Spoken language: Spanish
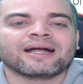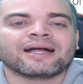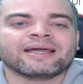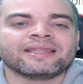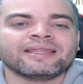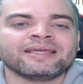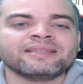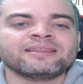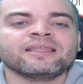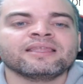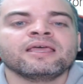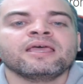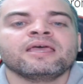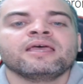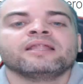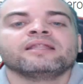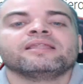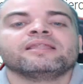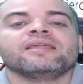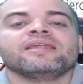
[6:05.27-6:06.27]
Cadet
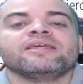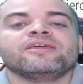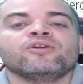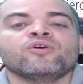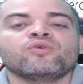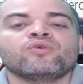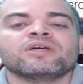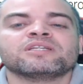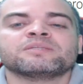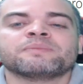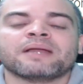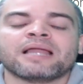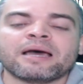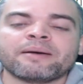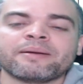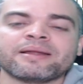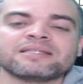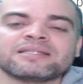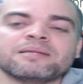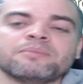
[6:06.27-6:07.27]
dirigió unas
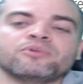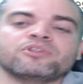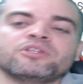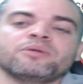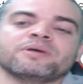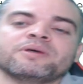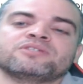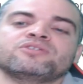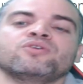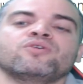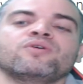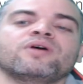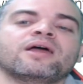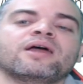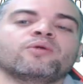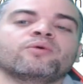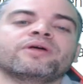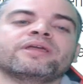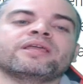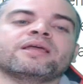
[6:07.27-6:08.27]
palabras de motivación
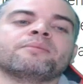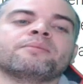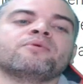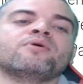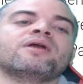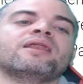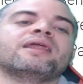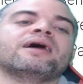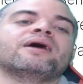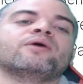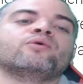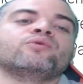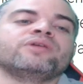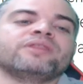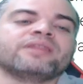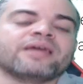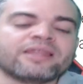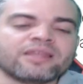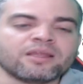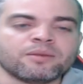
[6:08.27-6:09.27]
a lo que llamó a la
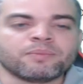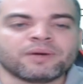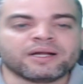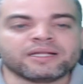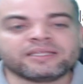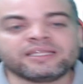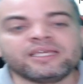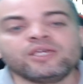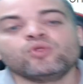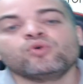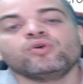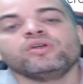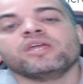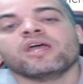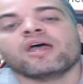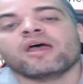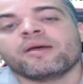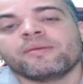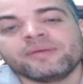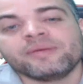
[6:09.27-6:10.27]
unidad del partido y
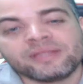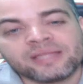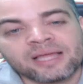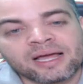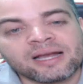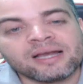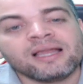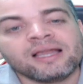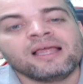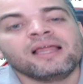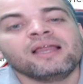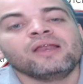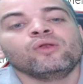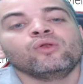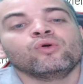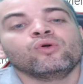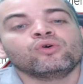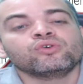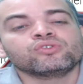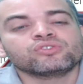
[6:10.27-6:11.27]
a evitar
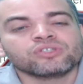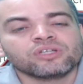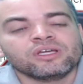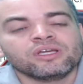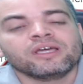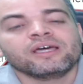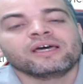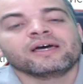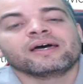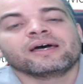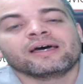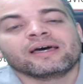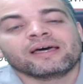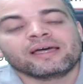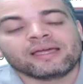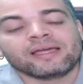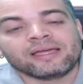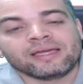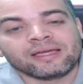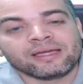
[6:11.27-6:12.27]
los,
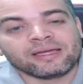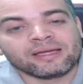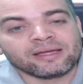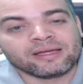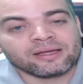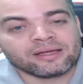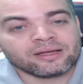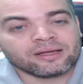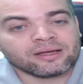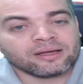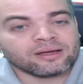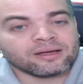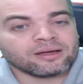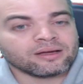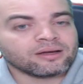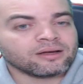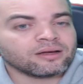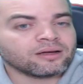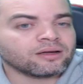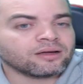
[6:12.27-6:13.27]
eh,
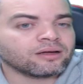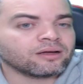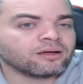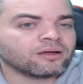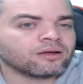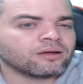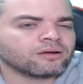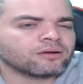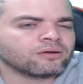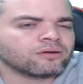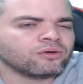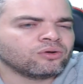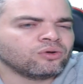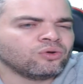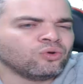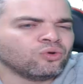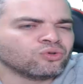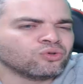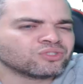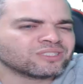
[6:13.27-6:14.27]

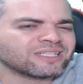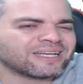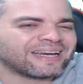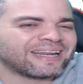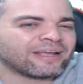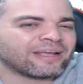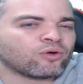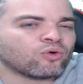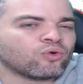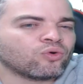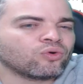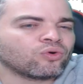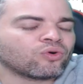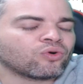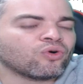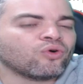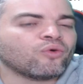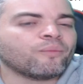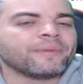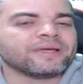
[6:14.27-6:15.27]
los
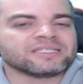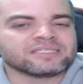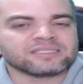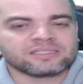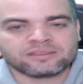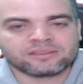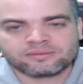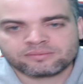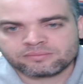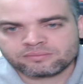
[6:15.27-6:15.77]
reconcomes,